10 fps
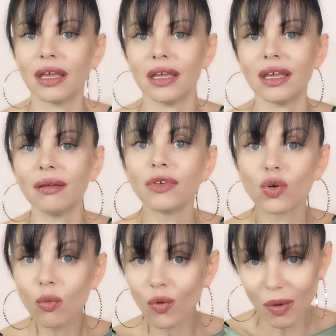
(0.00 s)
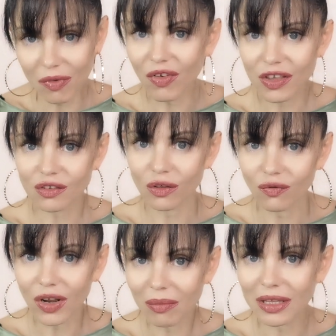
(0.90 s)
eh, comunque mi
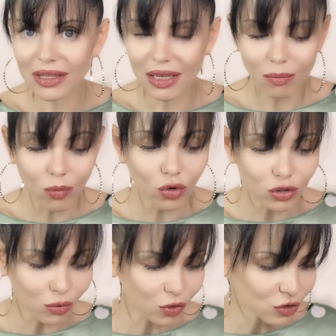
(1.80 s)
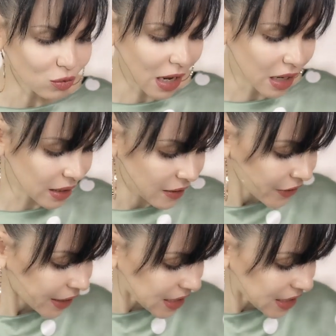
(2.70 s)
vestono veramente molto molto male.